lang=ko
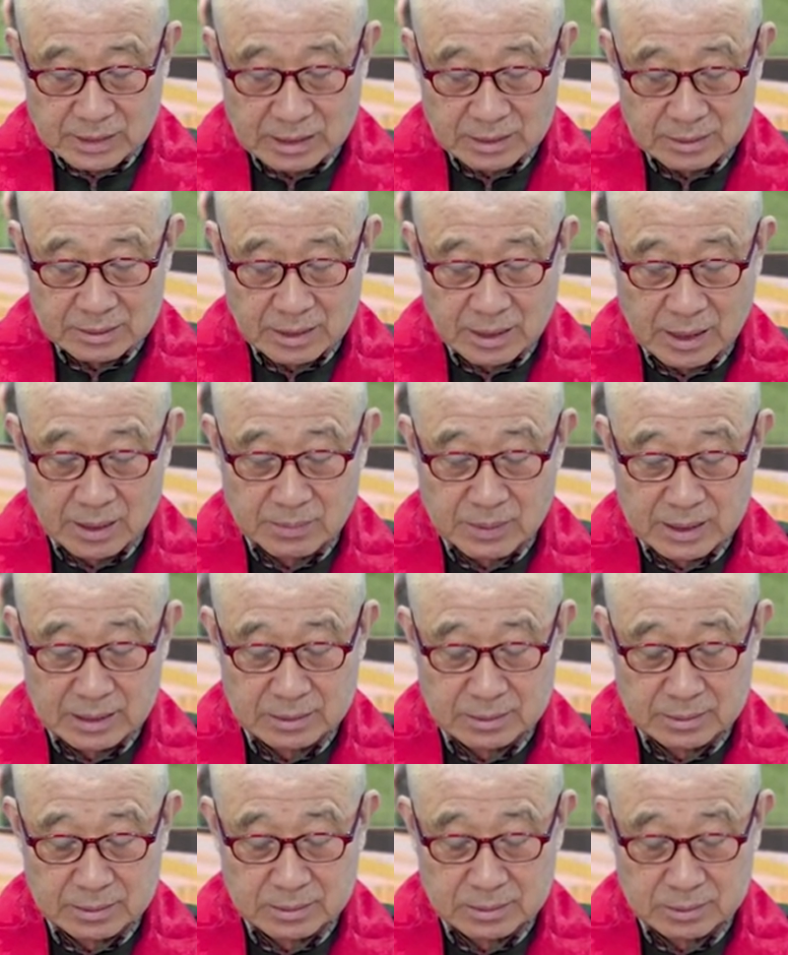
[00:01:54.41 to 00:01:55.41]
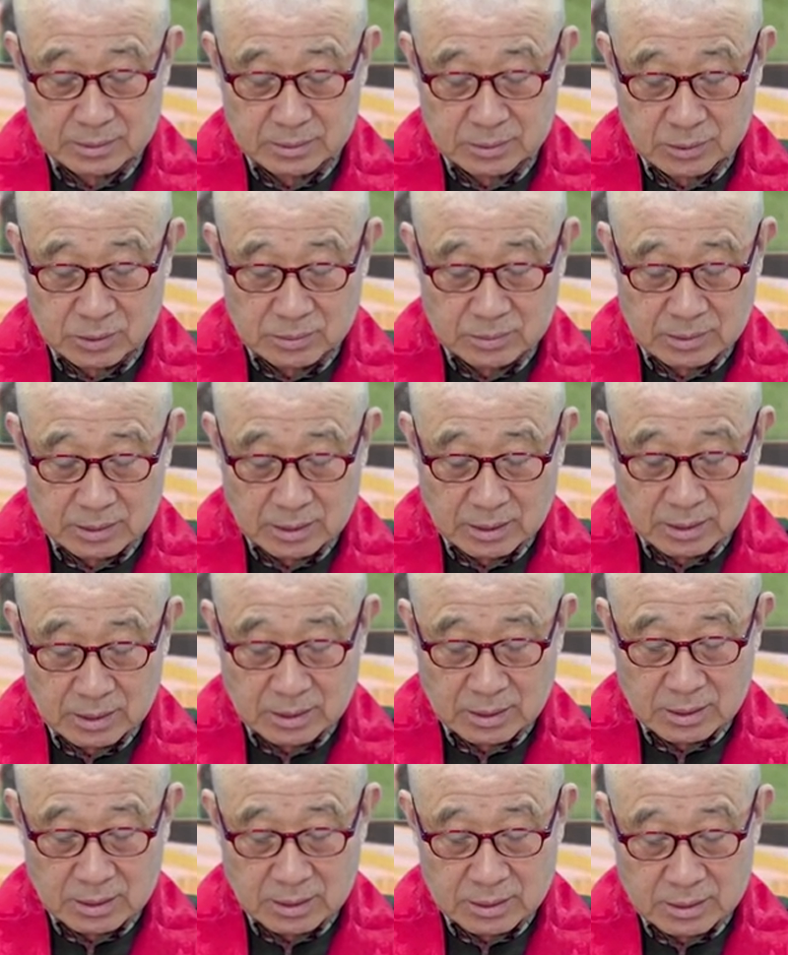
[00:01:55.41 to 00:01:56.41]
대만 그
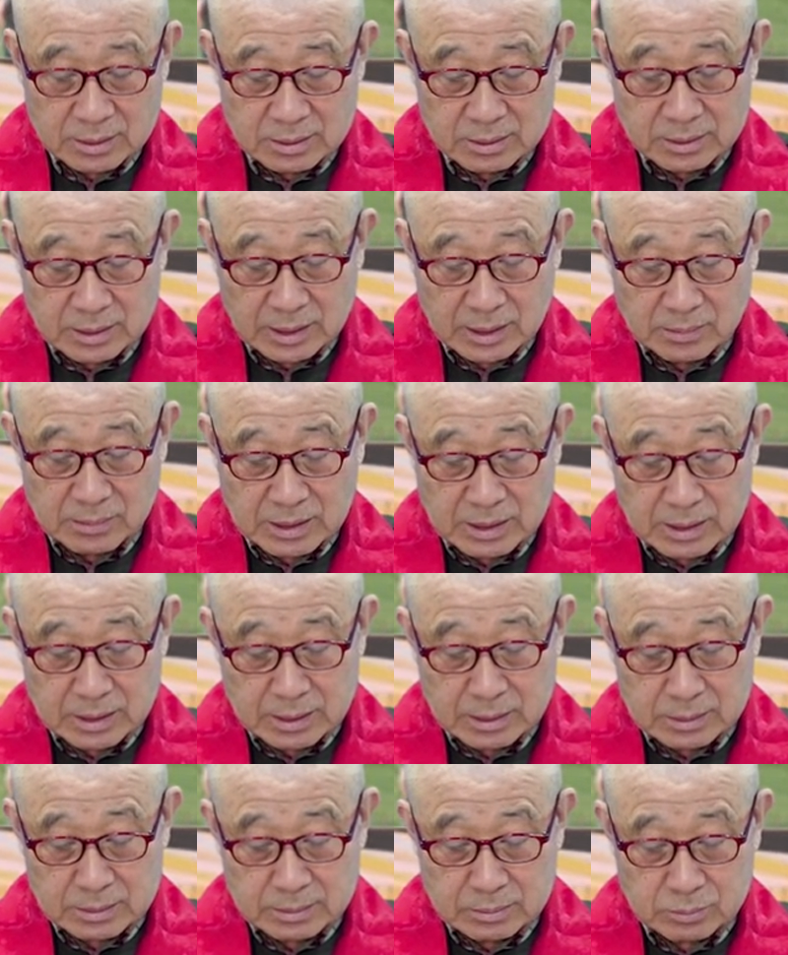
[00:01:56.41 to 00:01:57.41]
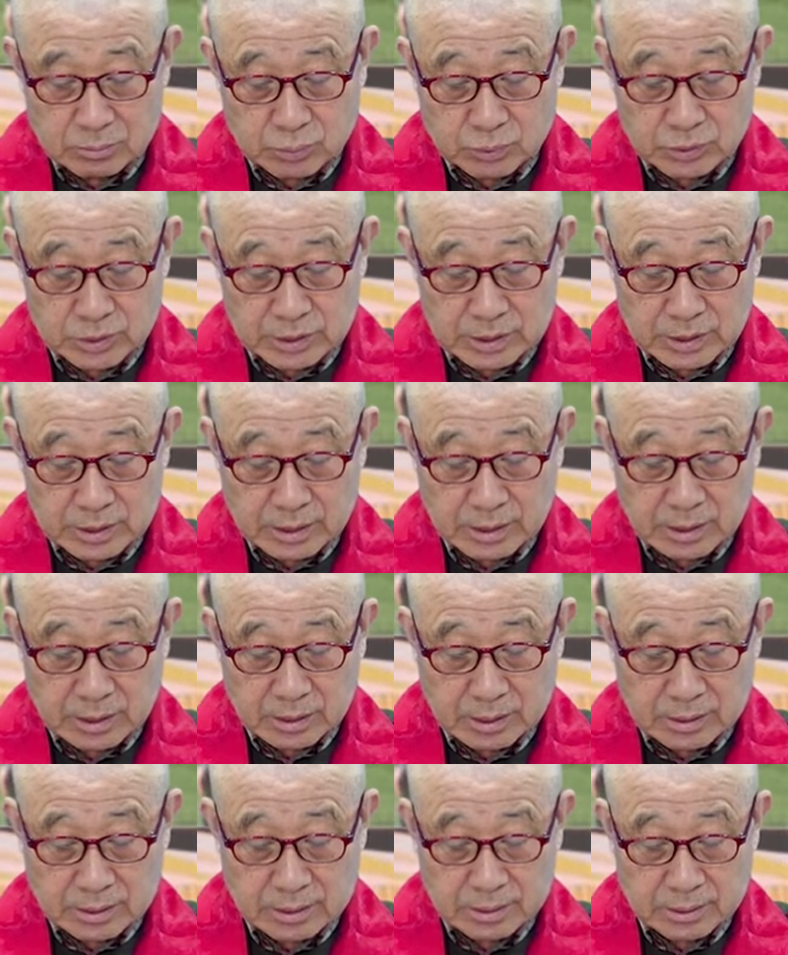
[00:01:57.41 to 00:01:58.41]
대만
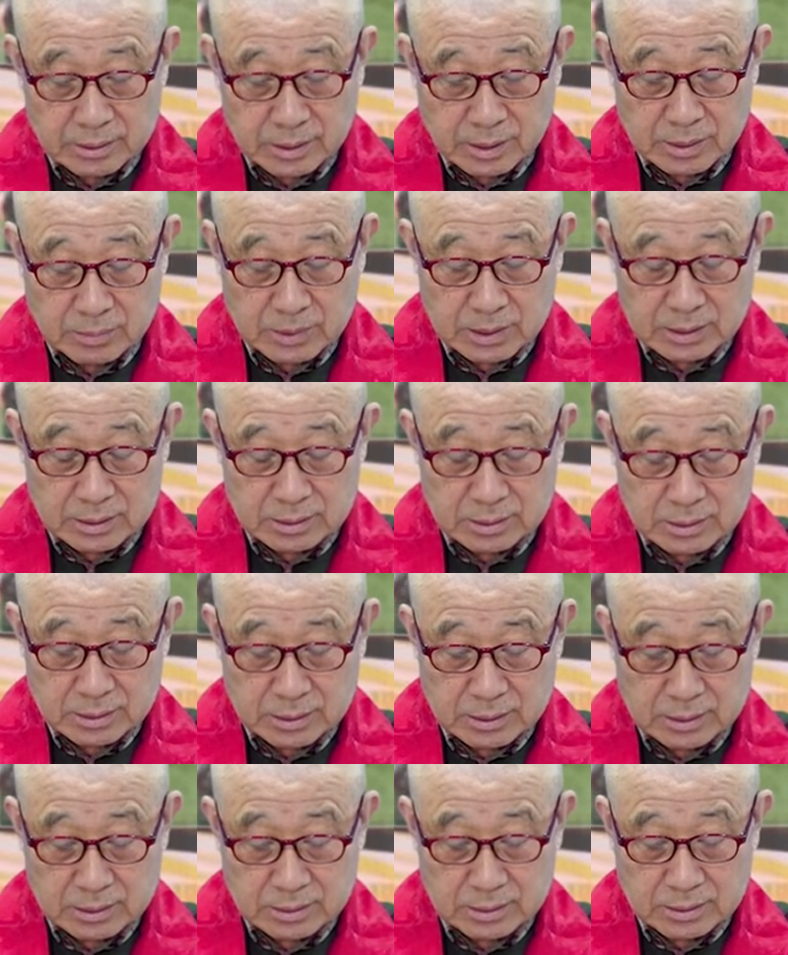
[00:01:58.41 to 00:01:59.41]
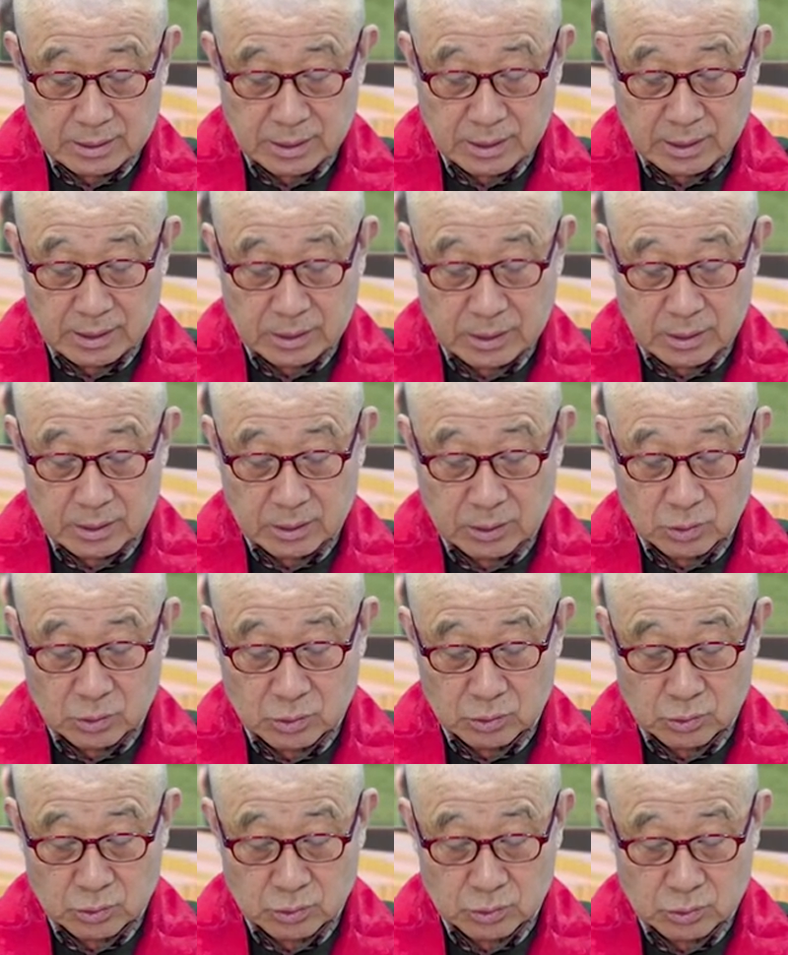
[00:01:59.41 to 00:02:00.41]
분인데 그 대만 이제 그 대학의
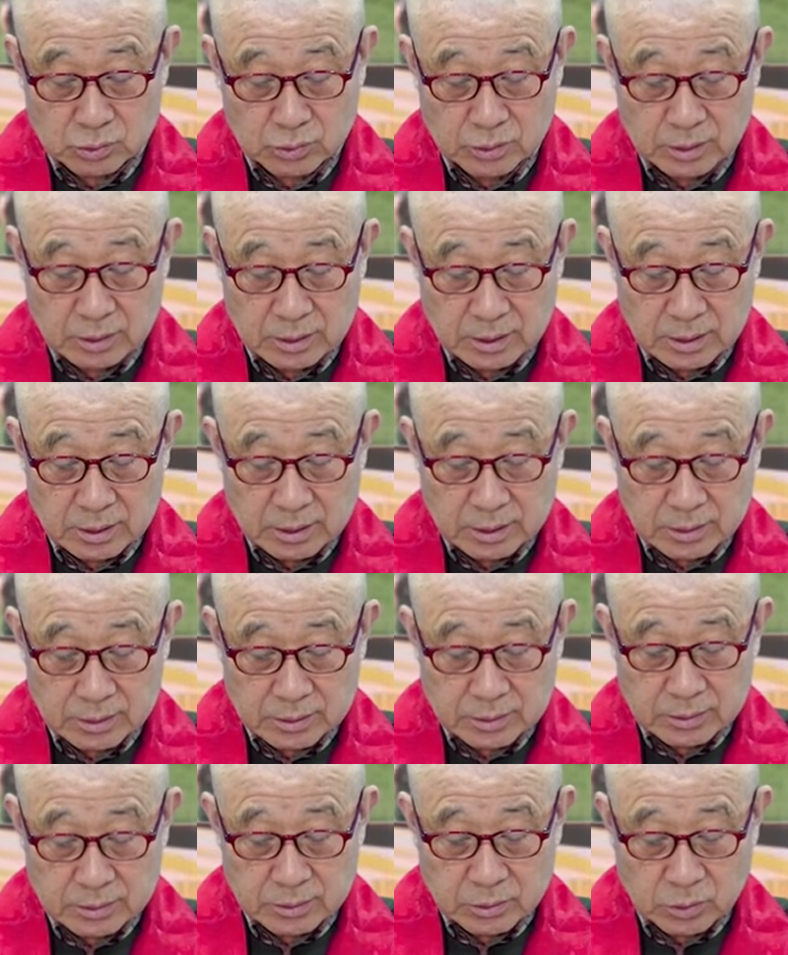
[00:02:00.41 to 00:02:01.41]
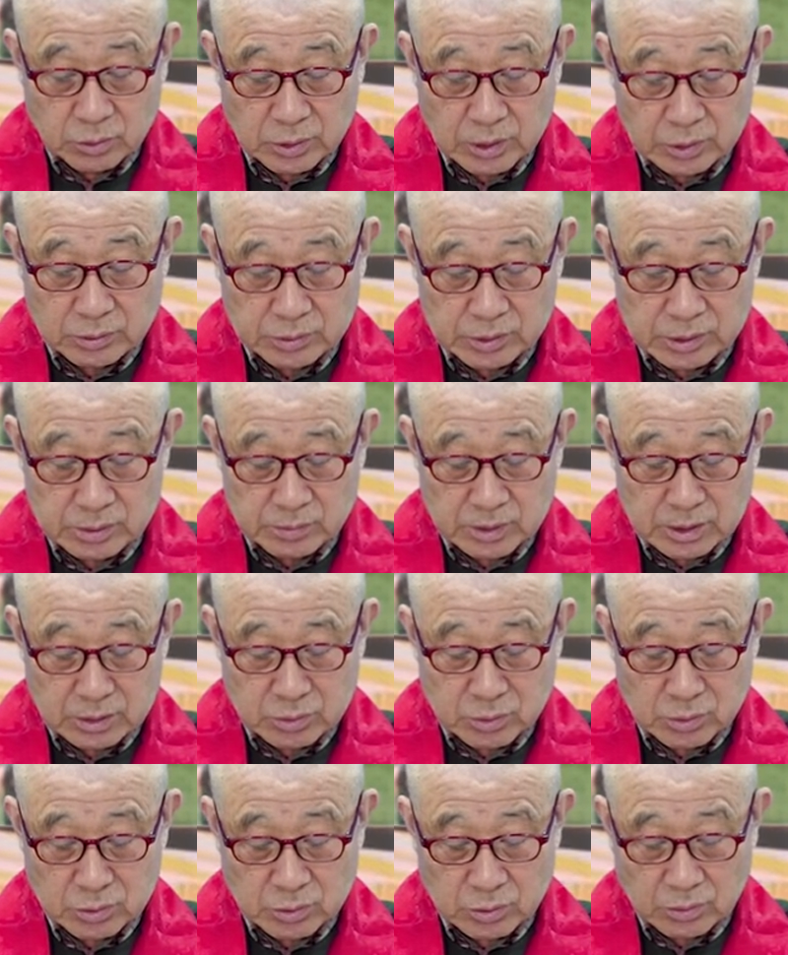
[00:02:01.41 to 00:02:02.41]
교수 그 요라고 있습니다.
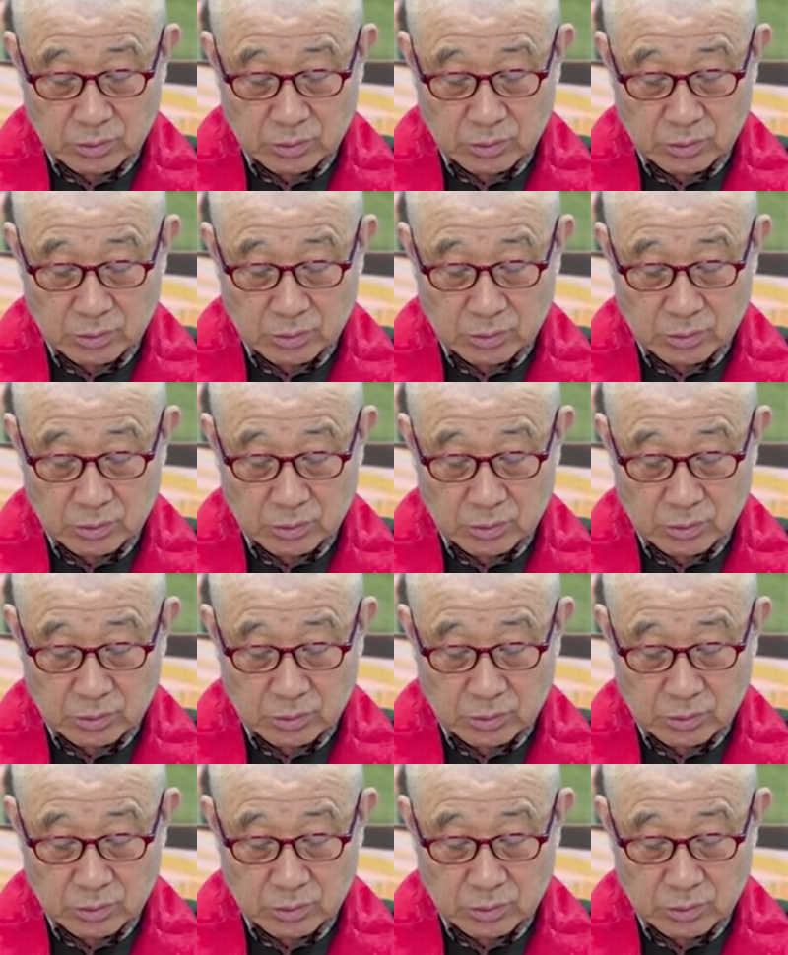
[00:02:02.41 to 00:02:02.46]
요, 요